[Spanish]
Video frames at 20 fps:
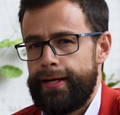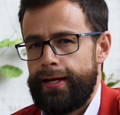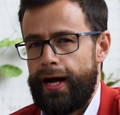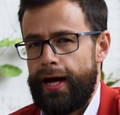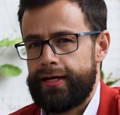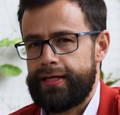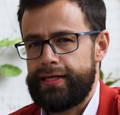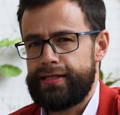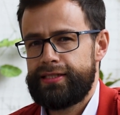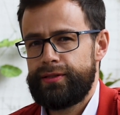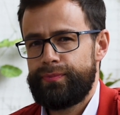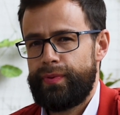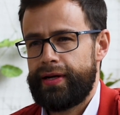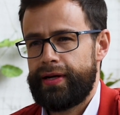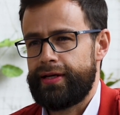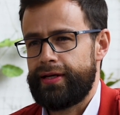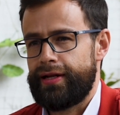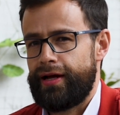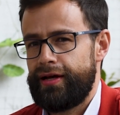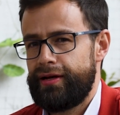Aquí en
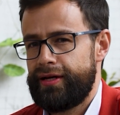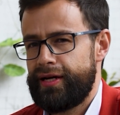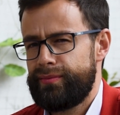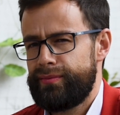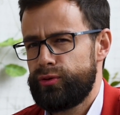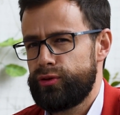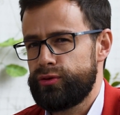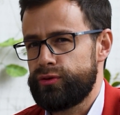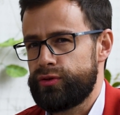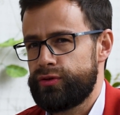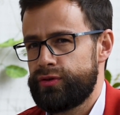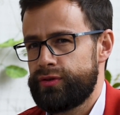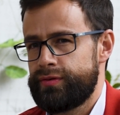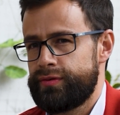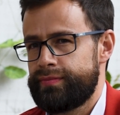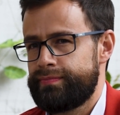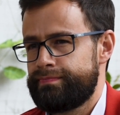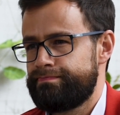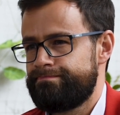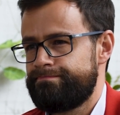Zipaquirá
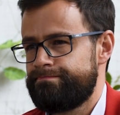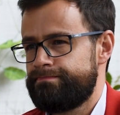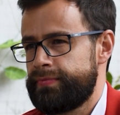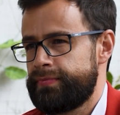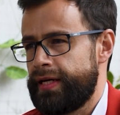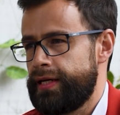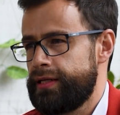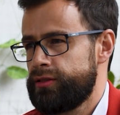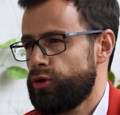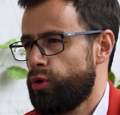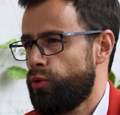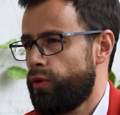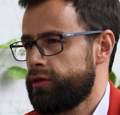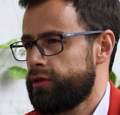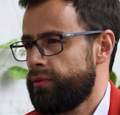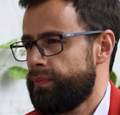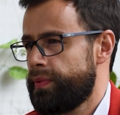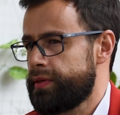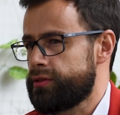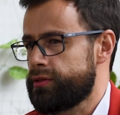éramos tres o
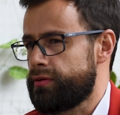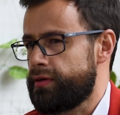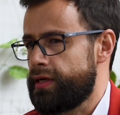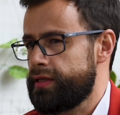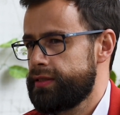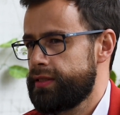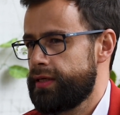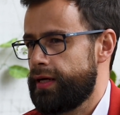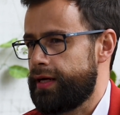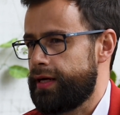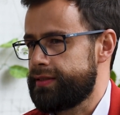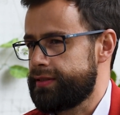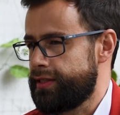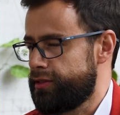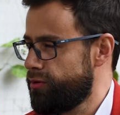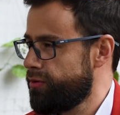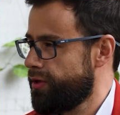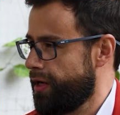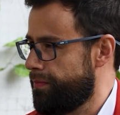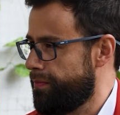cuatro personas
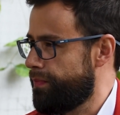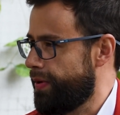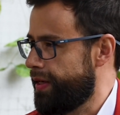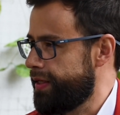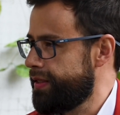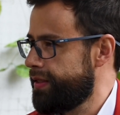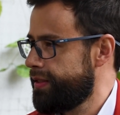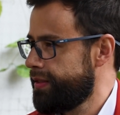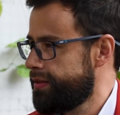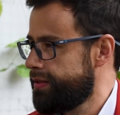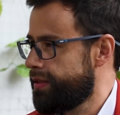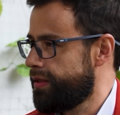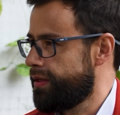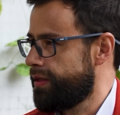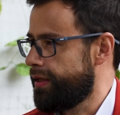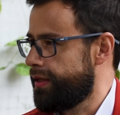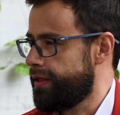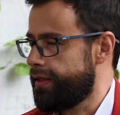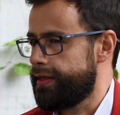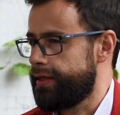haciendo campaña
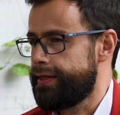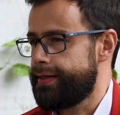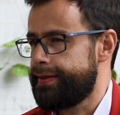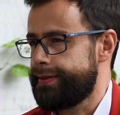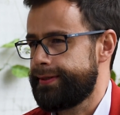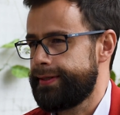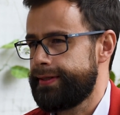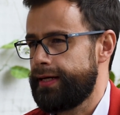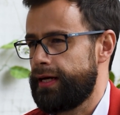eh,